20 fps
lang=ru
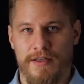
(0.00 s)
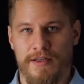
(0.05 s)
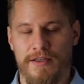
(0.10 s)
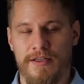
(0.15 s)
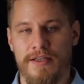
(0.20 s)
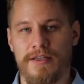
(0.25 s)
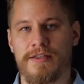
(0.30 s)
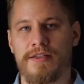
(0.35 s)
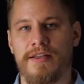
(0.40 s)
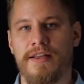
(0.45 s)

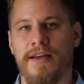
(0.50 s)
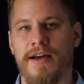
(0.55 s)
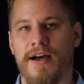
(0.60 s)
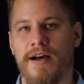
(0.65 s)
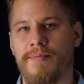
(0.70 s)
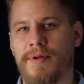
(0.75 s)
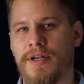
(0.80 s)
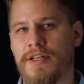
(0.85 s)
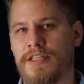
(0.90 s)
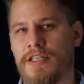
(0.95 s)
если
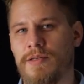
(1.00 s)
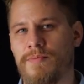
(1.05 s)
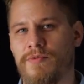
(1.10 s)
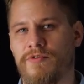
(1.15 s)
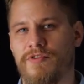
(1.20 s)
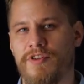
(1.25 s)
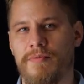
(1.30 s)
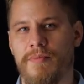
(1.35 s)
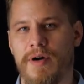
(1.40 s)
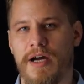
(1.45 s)
обратим
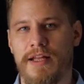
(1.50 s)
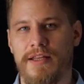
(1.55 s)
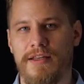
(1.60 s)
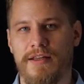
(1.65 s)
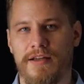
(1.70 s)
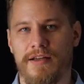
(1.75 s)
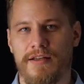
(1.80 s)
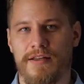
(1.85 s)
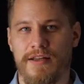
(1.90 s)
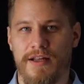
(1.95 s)

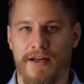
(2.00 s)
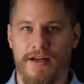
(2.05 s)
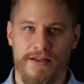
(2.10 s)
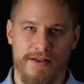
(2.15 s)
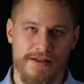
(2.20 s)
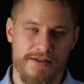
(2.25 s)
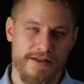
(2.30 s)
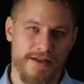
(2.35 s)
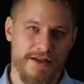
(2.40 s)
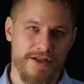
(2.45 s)
внимание на
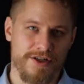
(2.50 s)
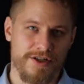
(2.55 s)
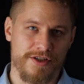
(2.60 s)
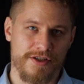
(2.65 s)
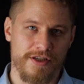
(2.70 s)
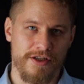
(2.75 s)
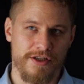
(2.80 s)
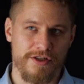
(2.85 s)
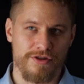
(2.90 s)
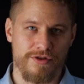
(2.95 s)

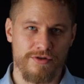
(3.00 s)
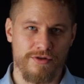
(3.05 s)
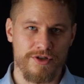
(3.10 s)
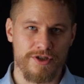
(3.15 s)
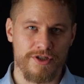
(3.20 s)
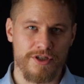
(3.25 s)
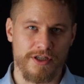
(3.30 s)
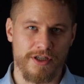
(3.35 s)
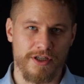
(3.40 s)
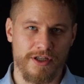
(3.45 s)
исторические
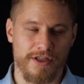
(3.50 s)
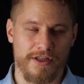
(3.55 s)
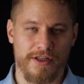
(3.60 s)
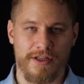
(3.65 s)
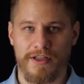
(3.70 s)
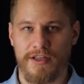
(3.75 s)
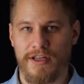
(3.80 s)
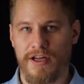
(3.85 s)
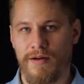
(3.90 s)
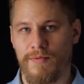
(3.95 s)
источники,
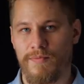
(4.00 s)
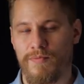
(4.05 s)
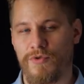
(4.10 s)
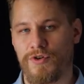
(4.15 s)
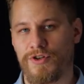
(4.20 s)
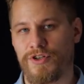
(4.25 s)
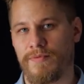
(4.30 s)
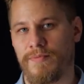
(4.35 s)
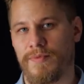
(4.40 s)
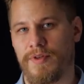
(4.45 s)
тогда
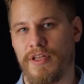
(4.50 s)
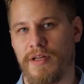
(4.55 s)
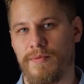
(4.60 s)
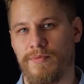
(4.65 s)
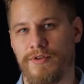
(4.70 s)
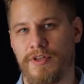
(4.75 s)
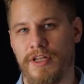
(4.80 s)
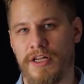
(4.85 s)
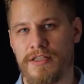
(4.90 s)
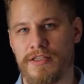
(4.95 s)
можем
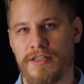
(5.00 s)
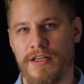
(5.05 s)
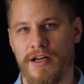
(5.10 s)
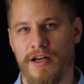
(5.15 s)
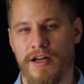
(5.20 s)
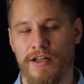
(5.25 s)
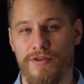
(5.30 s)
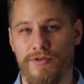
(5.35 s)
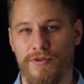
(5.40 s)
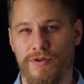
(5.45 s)
наблюдать за
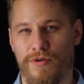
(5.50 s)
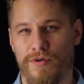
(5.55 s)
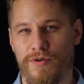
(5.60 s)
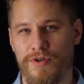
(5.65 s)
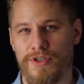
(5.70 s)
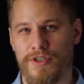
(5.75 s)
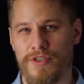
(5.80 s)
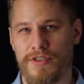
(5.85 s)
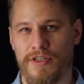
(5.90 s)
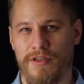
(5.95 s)
одной
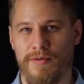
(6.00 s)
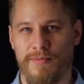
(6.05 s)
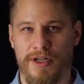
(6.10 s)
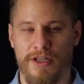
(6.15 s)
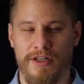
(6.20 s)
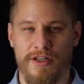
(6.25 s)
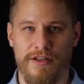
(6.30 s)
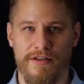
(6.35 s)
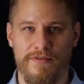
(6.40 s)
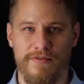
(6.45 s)
очень
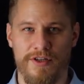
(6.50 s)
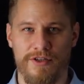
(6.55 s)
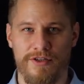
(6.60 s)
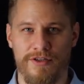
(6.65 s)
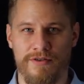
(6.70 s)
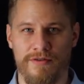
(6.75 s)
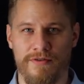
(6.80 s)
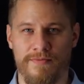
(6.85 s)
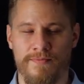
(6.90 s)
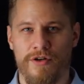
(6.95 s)
занимательной
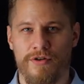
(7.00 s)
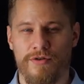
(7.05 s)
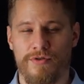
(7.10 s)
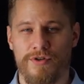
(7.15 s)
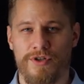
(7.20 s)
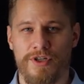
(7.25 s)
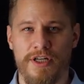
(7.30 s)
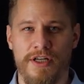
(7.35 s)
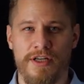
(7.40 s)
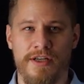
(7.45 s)
вещью.
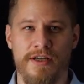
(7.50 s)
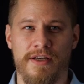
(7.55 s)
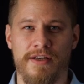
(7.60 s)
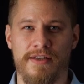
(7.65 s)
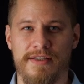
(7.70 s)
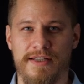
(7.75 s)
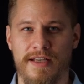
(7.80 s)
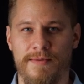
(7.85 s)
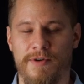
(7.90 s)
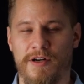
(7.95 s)
Уже
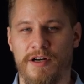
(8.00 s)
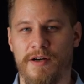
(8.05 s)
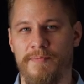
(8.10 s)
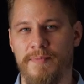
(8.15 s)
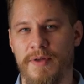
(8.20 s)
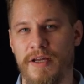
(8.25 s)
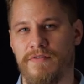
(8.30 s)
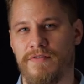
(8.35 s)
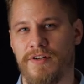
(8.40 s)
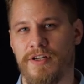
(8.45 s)
с самых
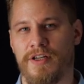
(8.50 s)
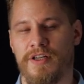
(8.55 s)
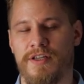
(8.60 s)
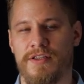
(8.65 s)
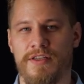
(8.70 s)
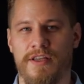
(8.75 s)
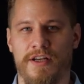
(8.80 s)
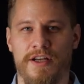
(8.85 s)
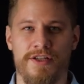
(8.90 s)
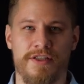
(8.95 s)
первых
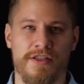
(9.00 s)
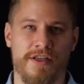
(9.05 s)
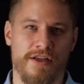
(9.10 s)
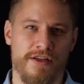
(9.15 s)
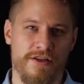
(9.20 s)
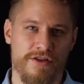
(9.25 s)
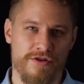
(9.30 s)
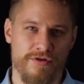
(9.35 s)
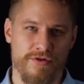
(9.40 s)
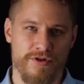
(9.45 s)
исторических
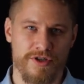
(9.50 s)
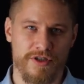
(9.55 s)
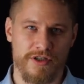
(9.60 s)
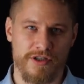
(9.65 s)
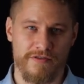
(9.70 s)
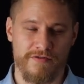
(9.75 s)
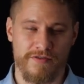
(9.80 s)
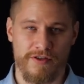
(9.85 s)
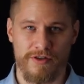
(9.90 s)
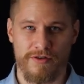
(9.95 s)

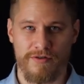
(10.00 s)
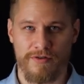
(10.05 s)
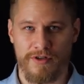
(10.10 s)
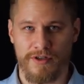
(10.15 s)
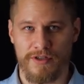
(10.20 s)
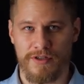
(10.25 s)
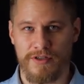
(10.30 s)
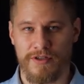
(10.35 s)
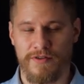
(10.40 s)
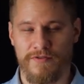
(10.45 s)
источников,
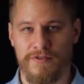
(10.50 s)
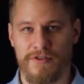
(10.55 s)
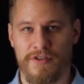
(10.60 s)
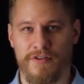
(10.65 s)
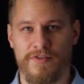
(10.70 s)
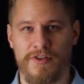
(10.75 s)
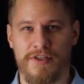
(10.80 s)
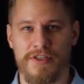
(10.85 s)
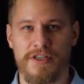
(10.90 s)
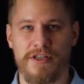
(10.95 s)
которые
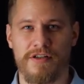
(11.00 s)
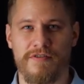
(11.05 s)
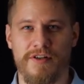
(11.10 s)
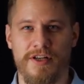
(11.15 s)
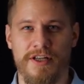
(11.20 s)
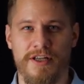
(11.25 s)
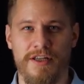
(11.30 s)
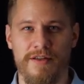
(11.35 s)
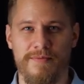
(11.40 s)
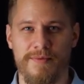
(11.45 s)

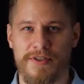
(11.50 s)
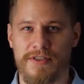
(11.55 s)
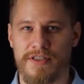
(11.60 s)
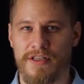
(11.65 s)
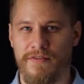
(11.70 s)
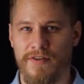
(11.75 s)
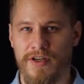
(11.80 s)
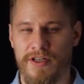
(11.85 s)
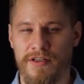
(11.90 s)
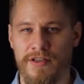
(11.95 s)
зафиксировали имя
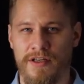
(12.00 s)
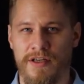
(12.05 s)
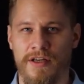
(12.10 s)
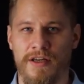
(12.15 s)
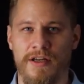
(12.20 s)
славян,